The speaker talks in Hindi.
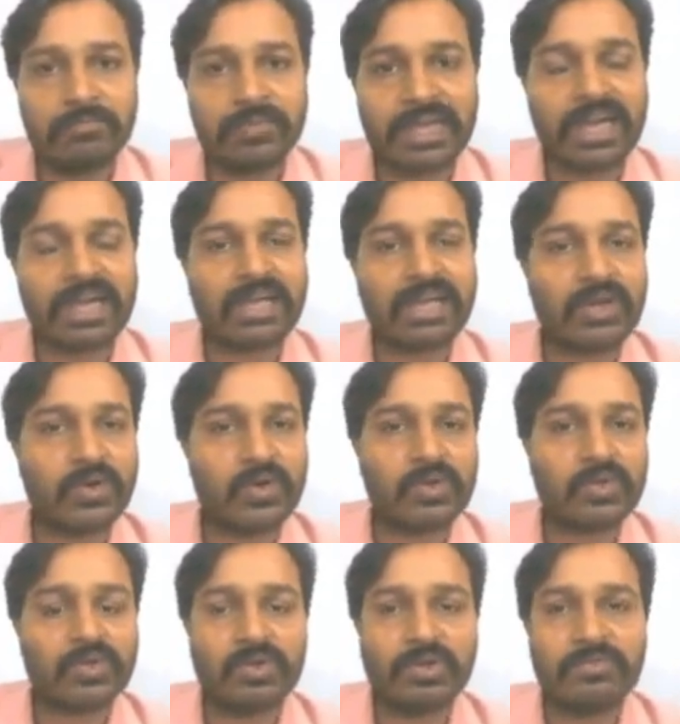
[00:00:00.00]
क्या कर रहे हो
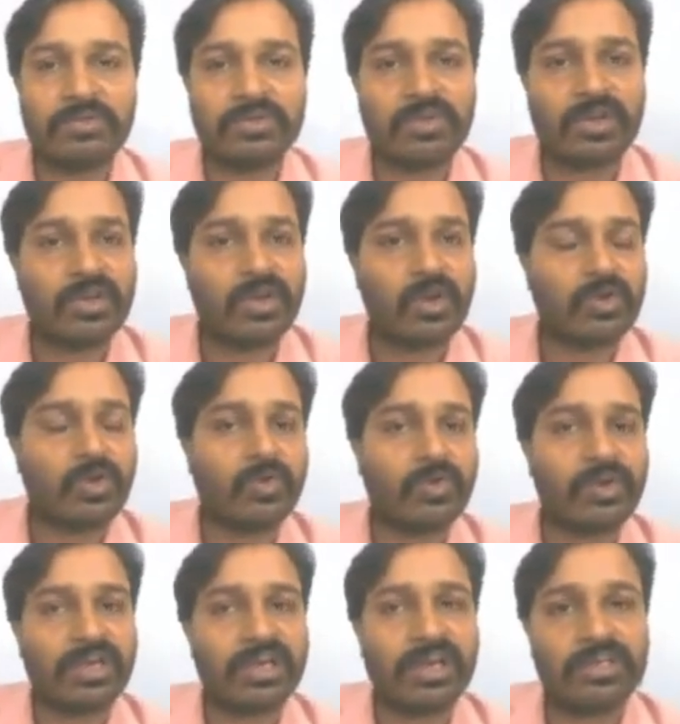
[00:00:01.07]
तो अभी थोड़ा लॉकडाउन हो
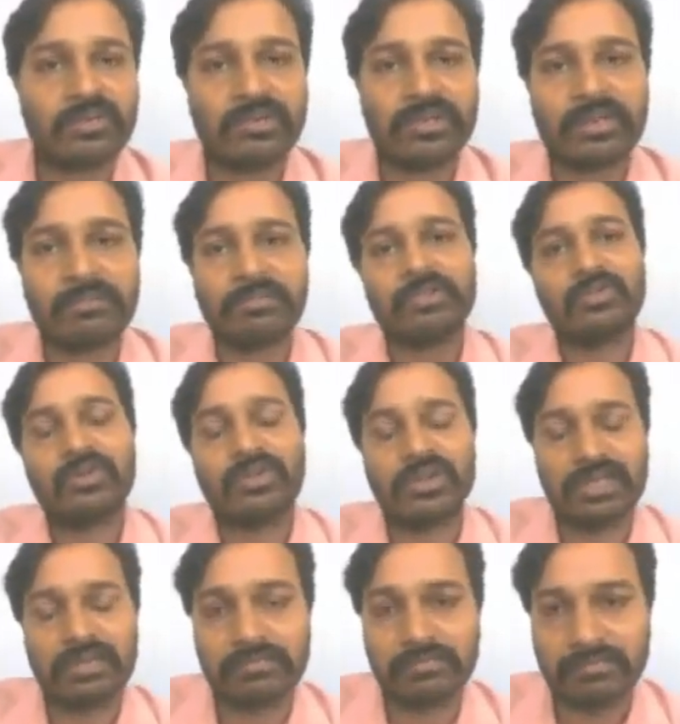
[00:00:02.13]
रखा है तो यार मैं तो ऑनलाइन